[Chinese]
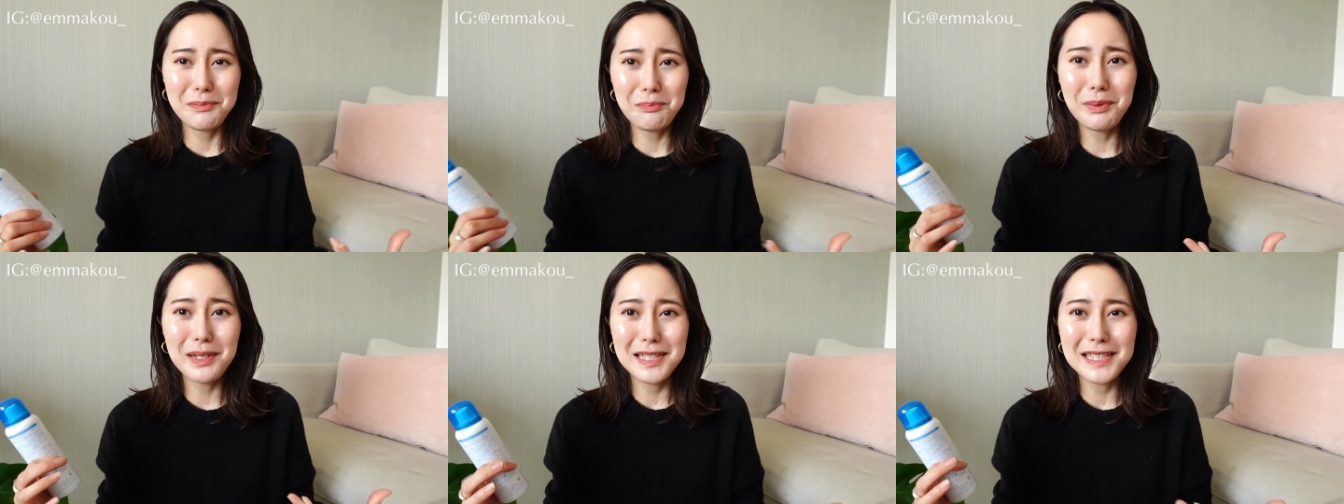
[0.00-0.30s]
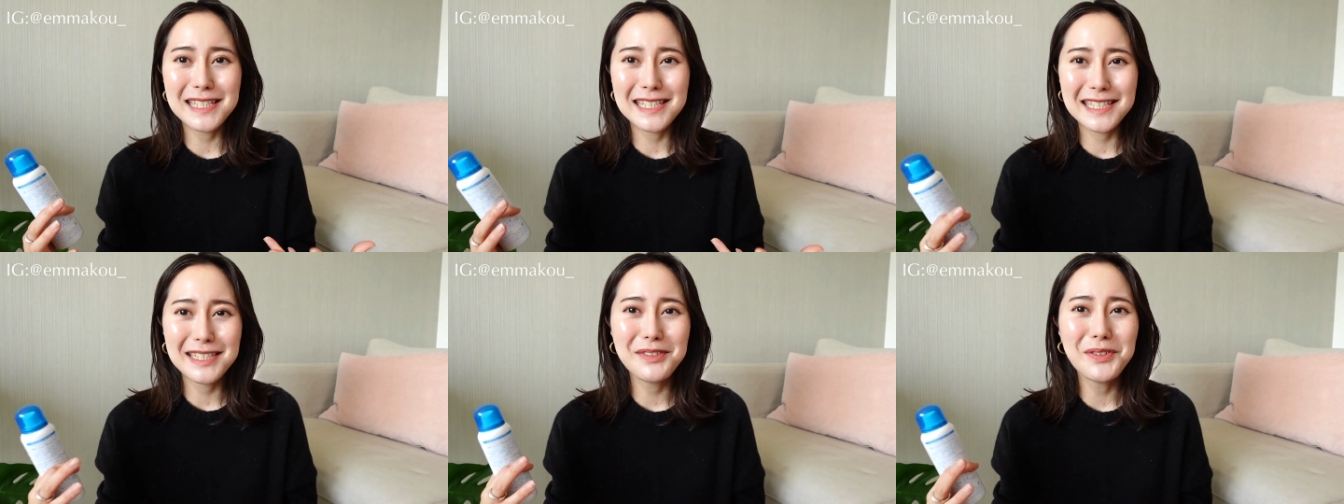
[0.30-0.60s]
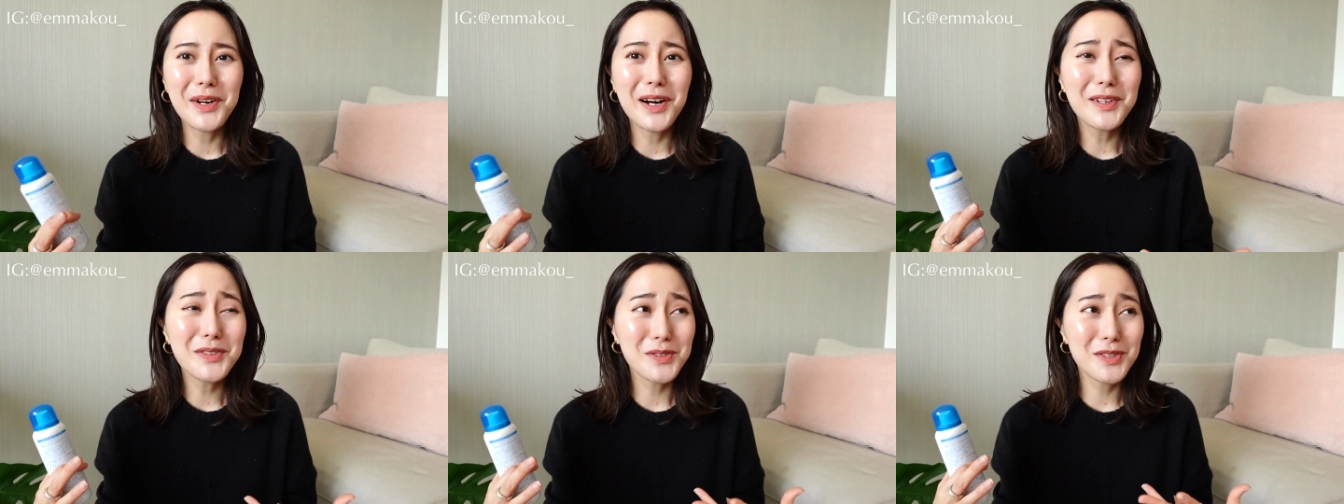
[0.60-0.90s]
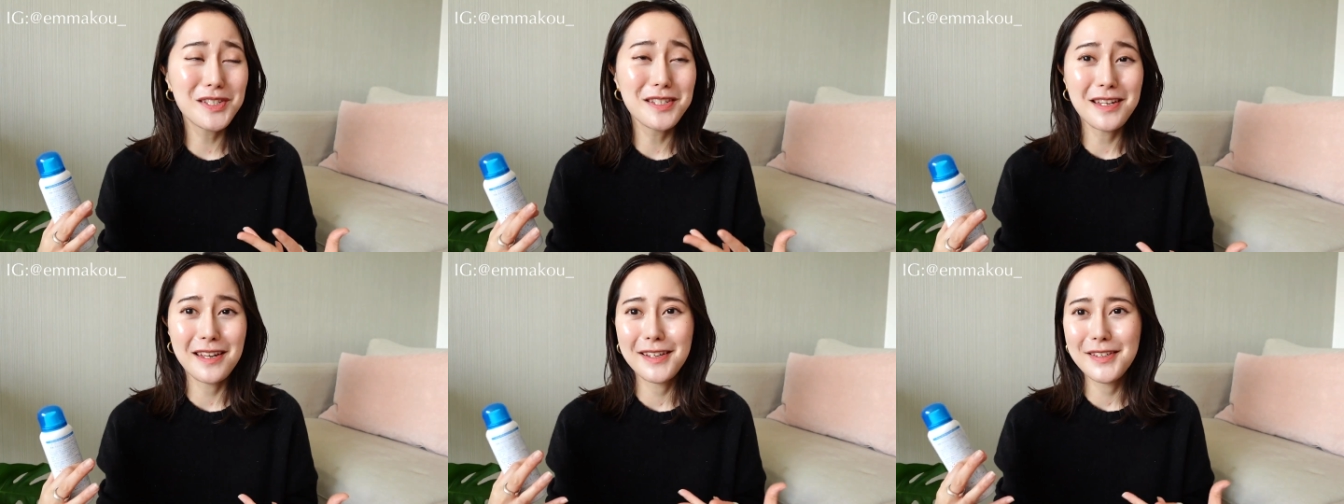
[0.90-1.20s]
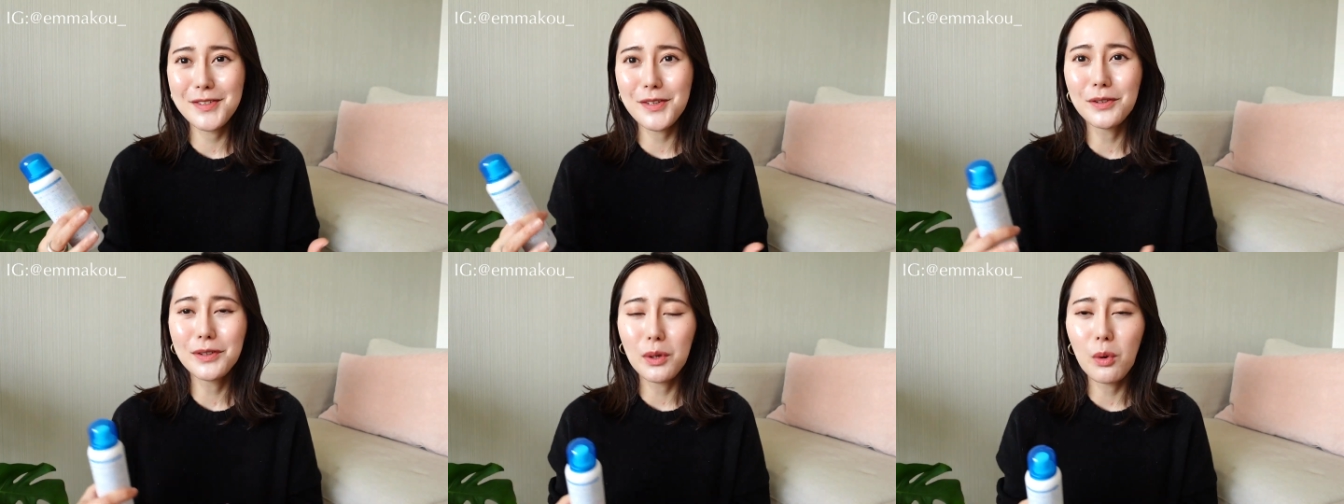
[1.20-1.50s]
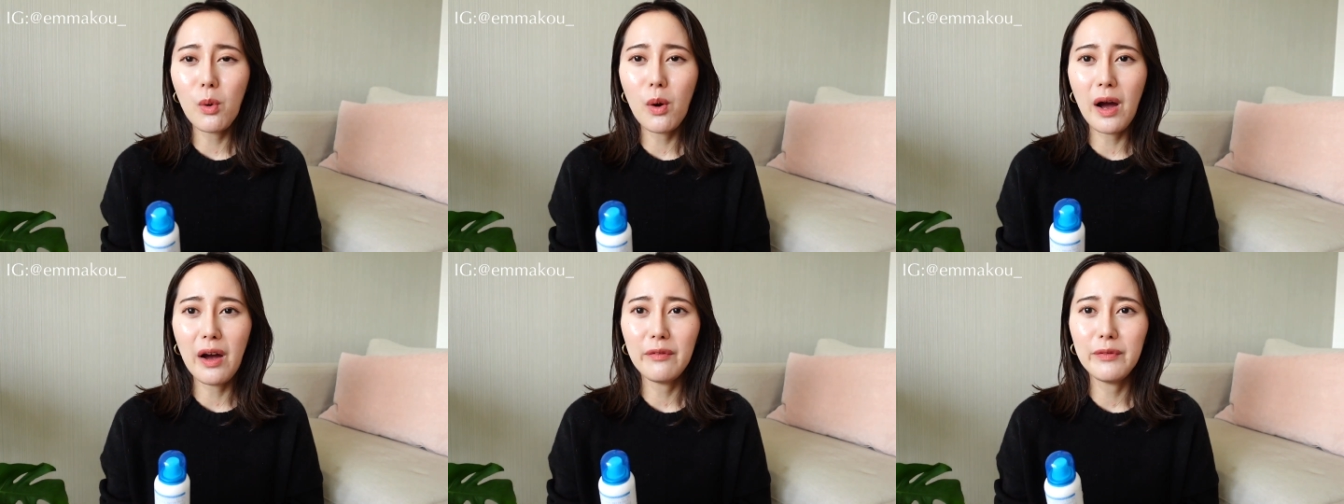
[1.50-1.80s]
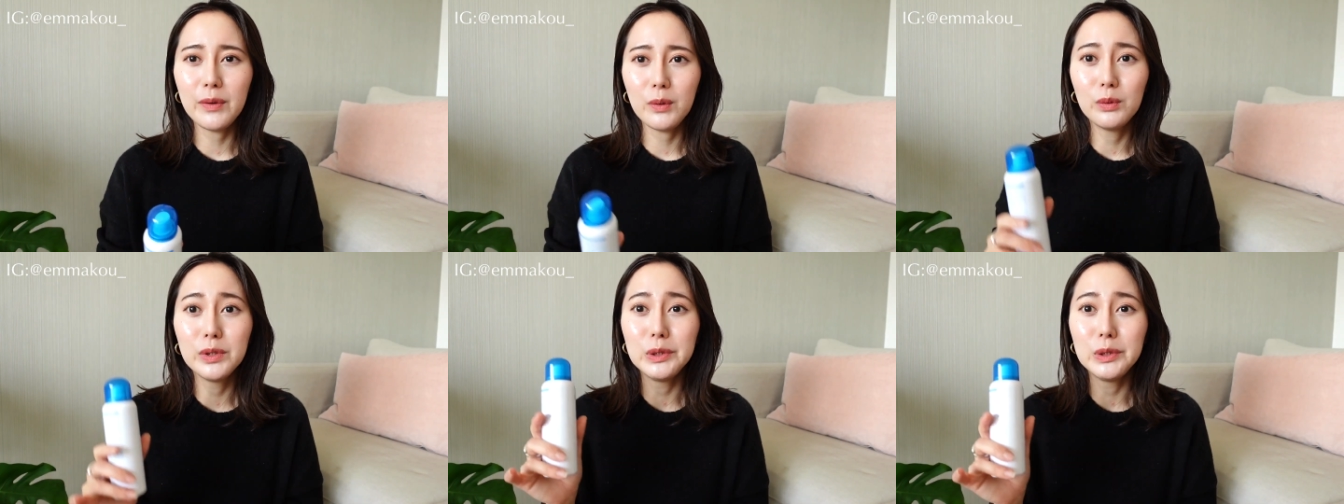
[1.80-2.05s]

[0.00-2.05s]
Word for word: 比起我要就是忍受那个花粉，